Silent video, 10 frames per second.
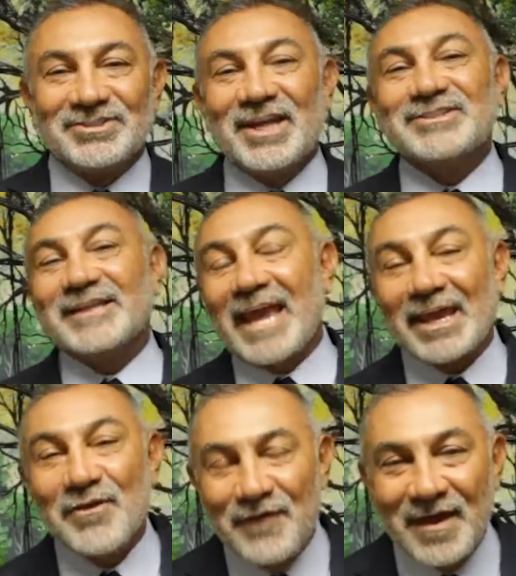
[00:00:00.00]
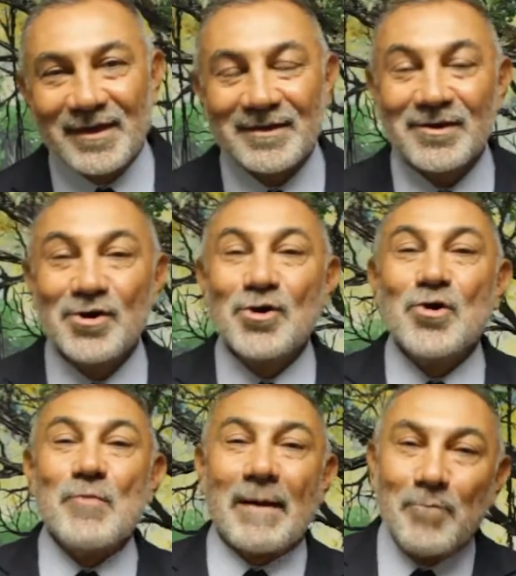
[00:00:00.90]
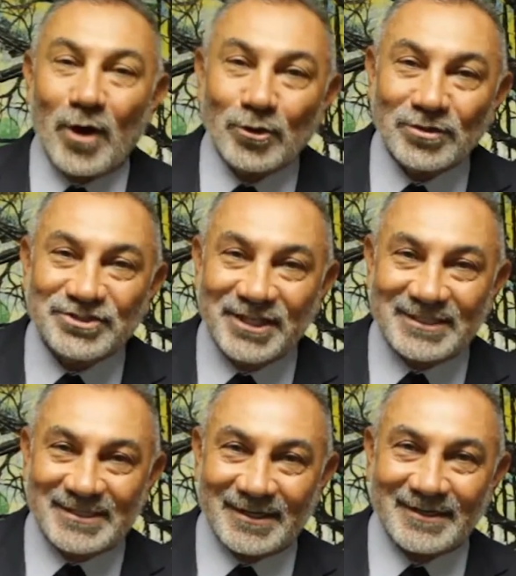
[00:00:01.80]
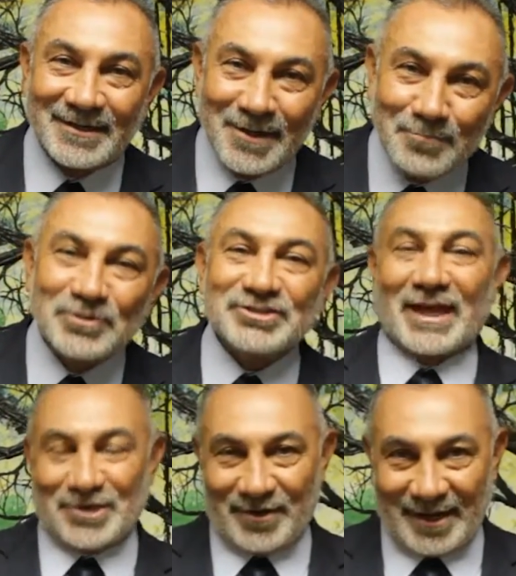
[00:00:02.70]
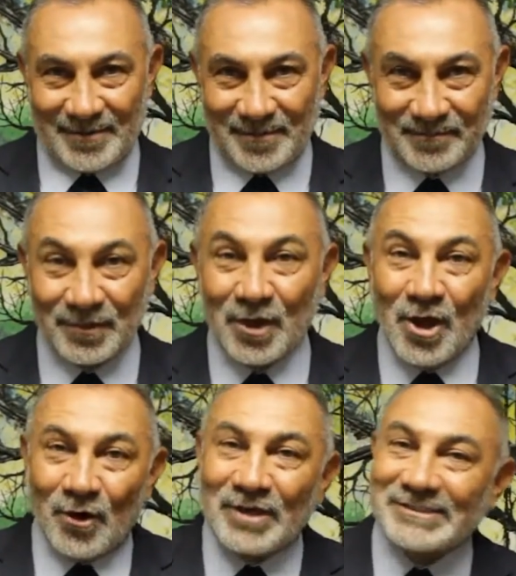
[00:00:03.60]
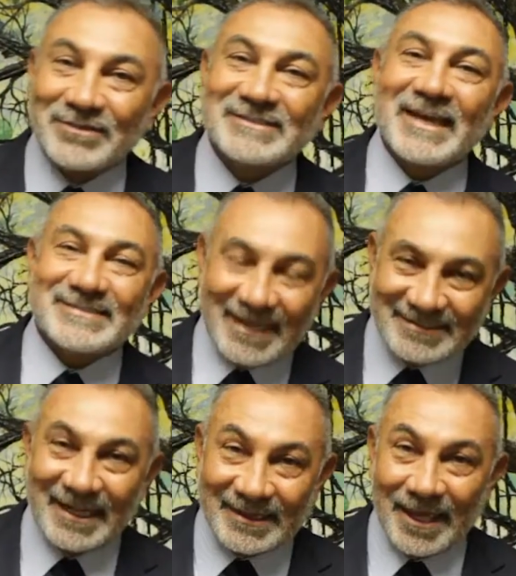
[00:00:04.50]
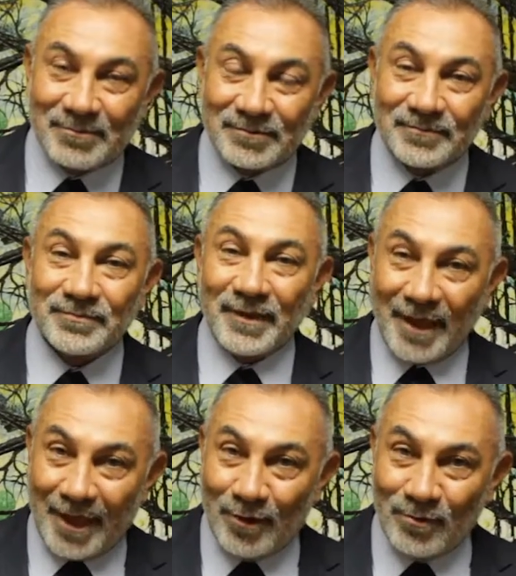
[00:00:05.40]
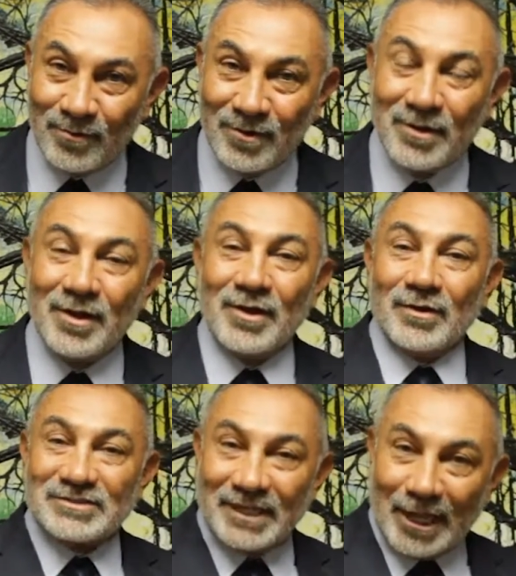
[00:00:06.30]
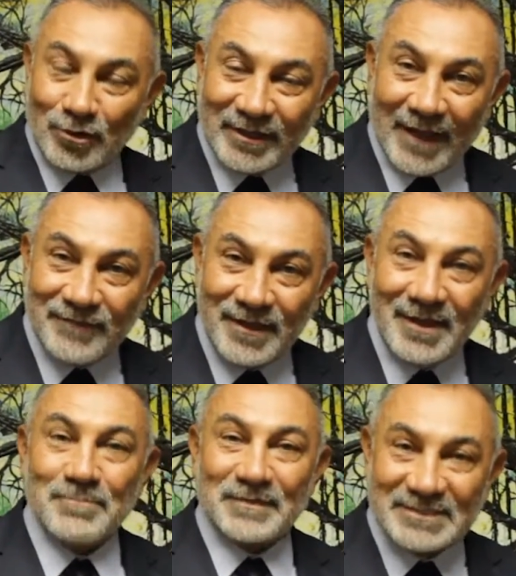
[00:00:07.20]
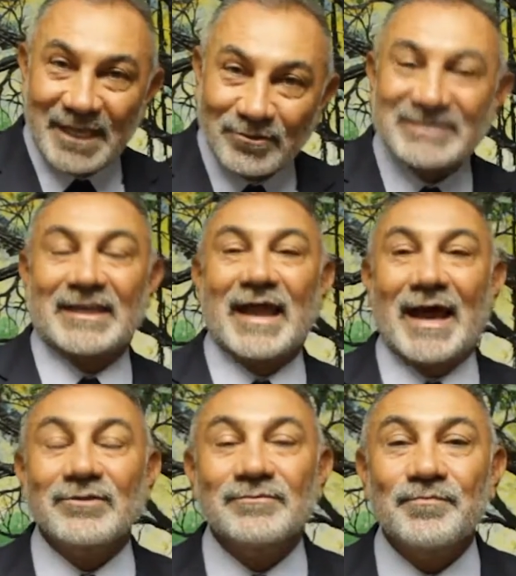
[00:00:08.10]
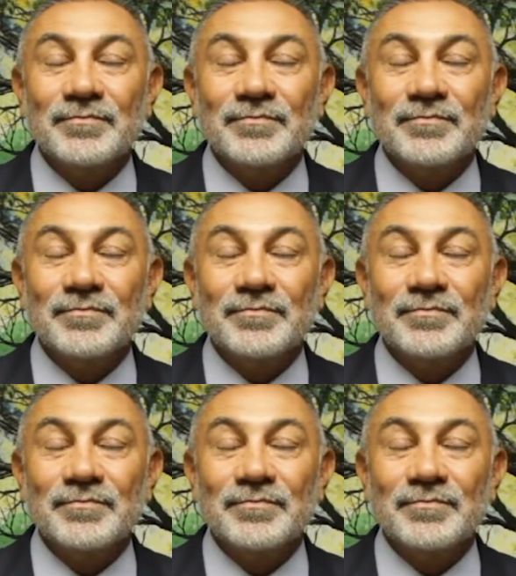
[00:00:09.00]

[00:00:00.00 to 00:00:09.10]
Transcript: Gente, até que enfim, uma boa notícia para o Estado de Roraima. Hoje são 17 de setembro. Eu, senador Davi, presidente do Senado,